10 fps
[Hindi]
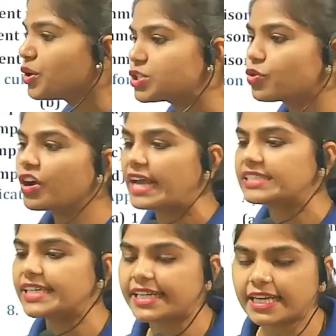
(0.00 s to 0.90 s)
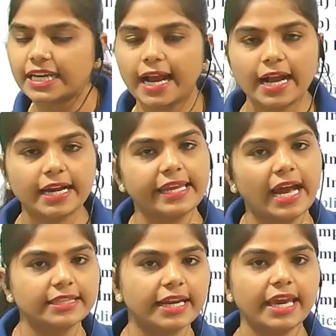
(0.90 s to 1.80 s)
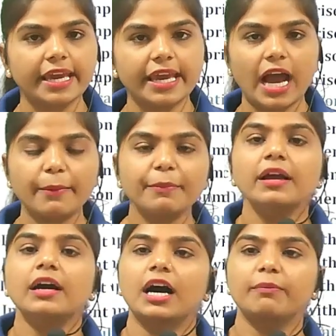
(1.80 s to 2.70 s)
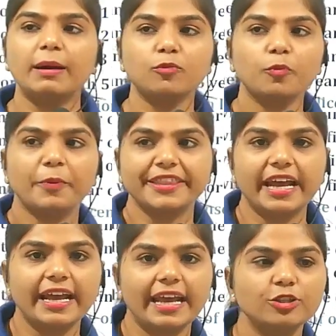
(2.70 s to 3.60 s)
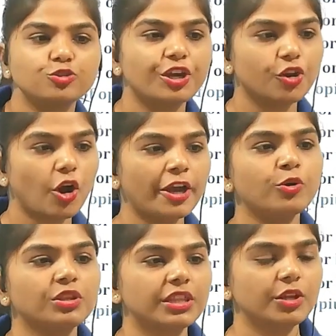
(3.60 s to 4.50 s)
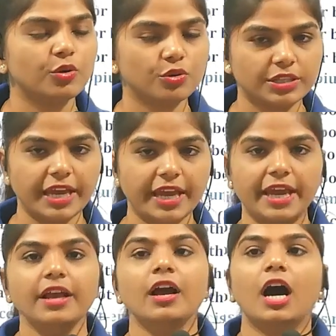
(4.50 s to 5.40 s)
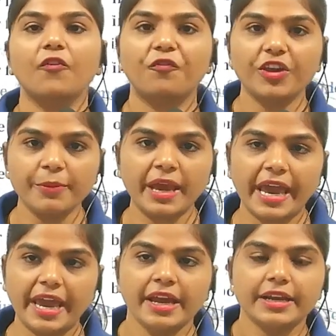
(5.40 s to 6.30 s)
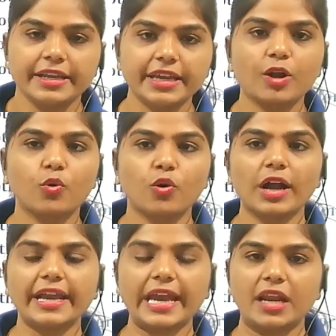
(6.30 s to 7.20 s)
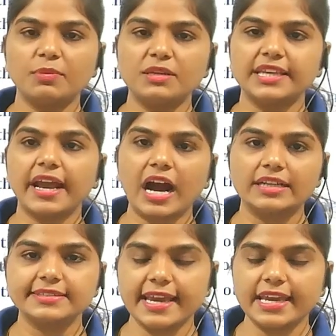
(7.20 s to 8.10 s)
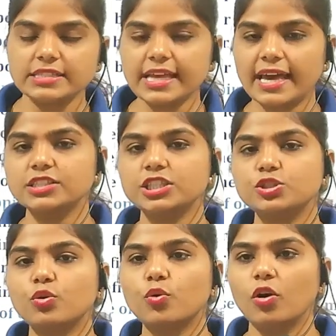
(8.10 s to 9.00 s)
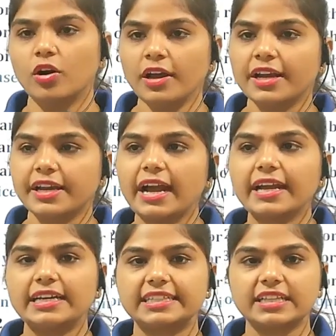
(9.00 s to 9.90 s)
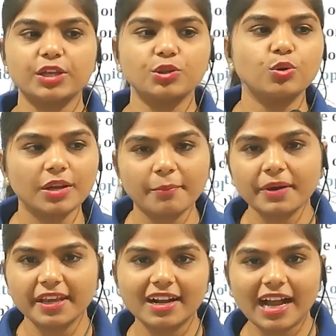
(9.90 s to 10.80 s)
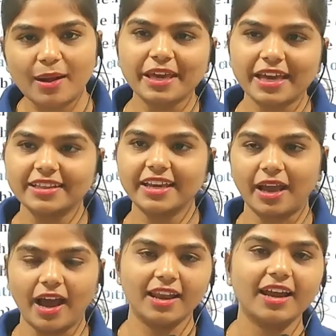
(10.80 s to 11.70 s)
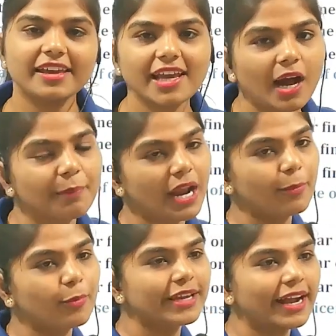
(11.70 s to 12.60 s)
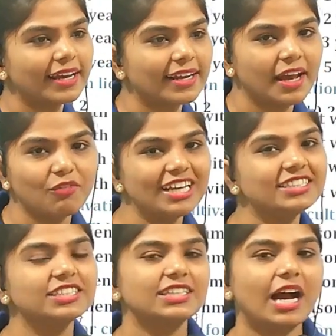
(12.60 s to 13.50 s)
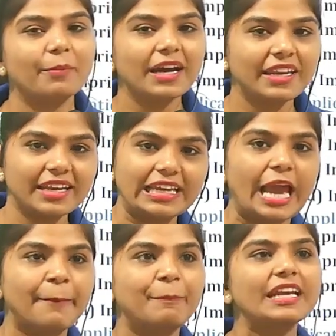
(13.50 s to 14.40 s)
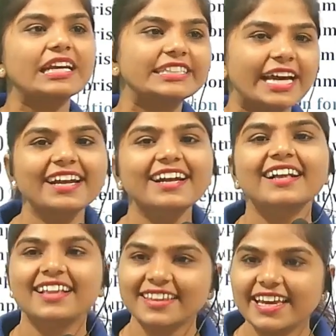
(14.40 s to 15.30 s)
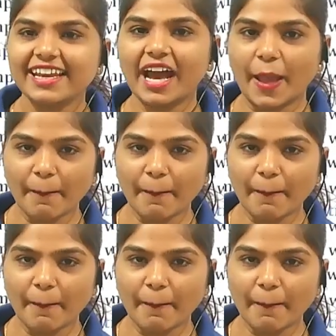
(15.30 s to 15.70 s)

तो इसको कैसे ट्रिक लगाकर याद रखेंगे आप अब आपको पता है जो हीरोइन हो, होते हैं अफीम है ठीक है कोका कैनाबिस है गांजा है इन सारी चीज़ों को क्या कह सकते हैं दो नंबरी का काम कहते हैं हालांकि यहाँ पर आपको क्या करना है वही चीज़ काम करने के लिए एप्लीकेशन देना